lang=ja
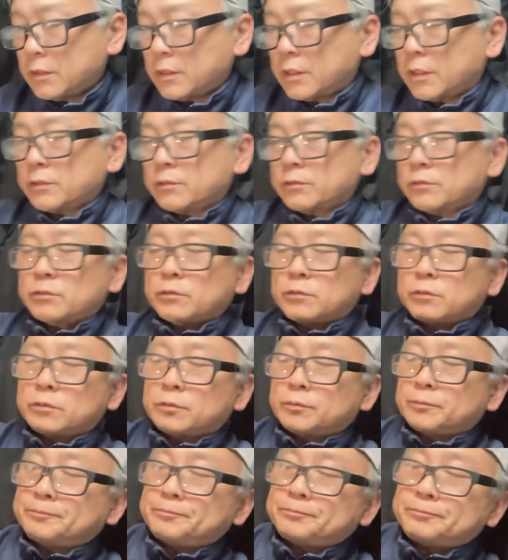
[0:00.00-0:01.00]
あの
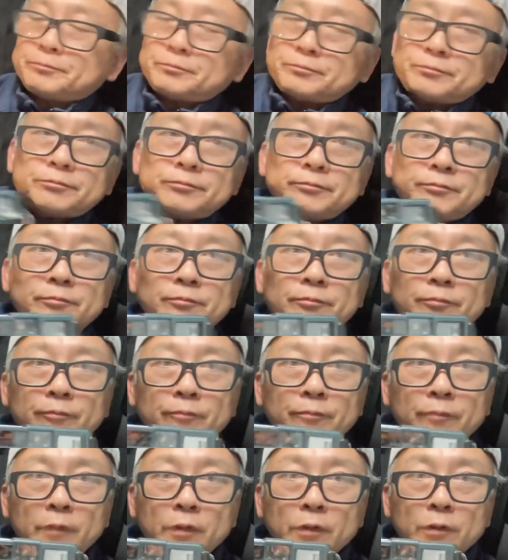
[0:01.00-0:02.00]

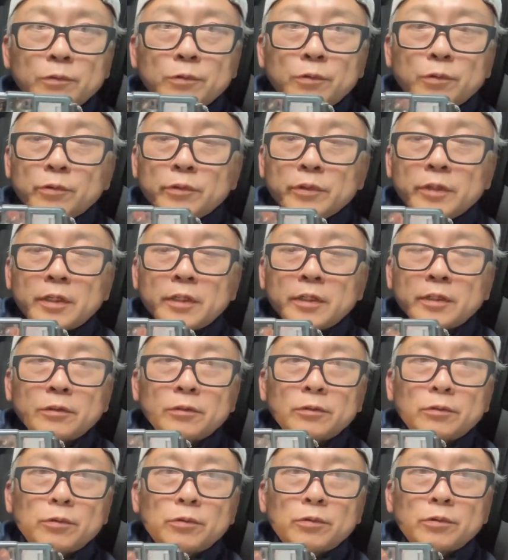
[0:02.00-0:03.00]
ここね
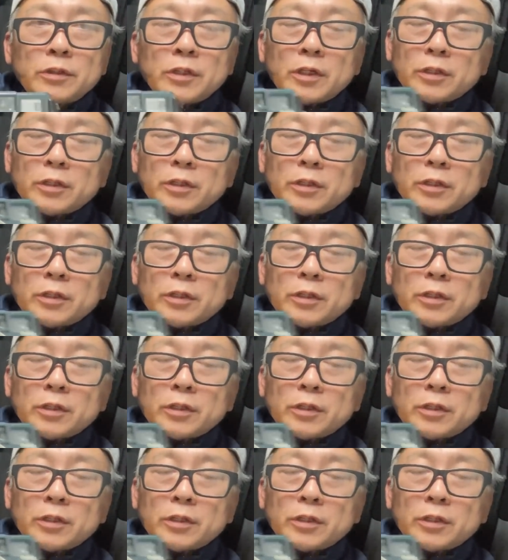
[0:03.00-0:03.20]
ここにあ